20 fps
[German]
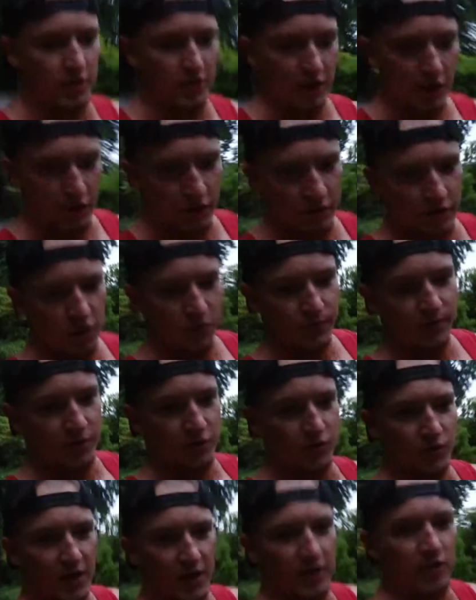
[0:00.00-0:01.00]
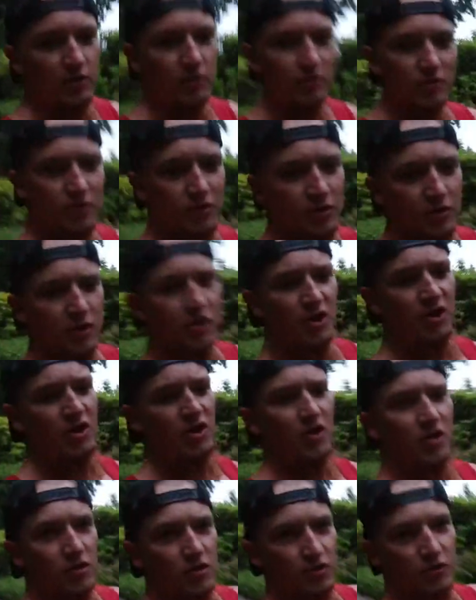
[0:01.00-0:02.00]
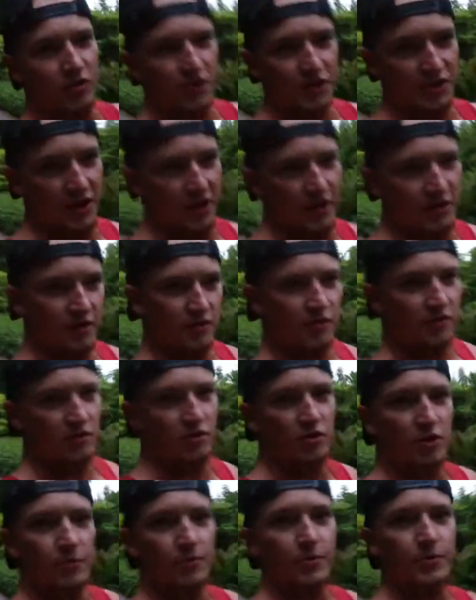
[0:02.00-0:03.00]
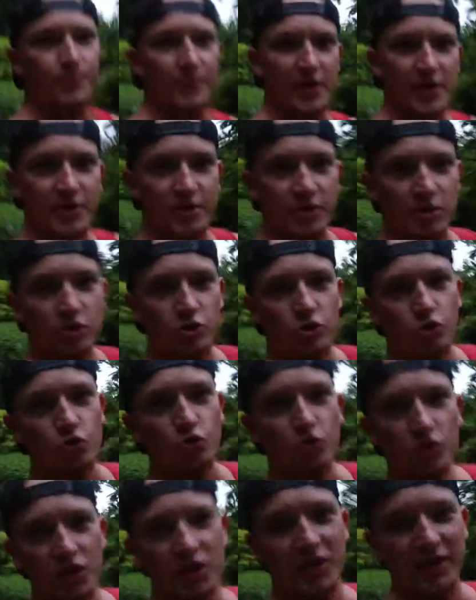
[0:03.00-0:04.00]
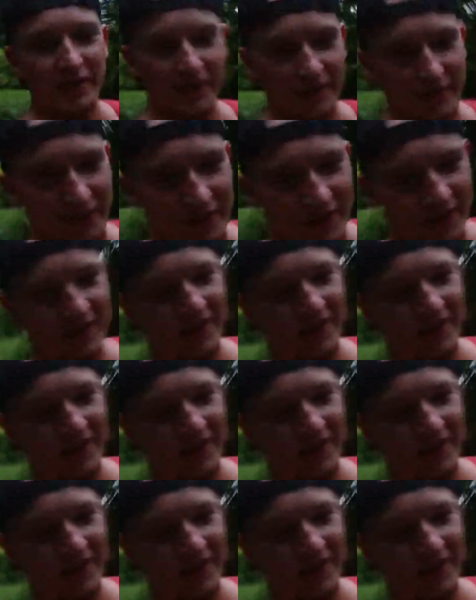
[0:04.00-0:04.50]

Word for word: dauert nicht mehr so lange. Und dann kommt bald Dunkle.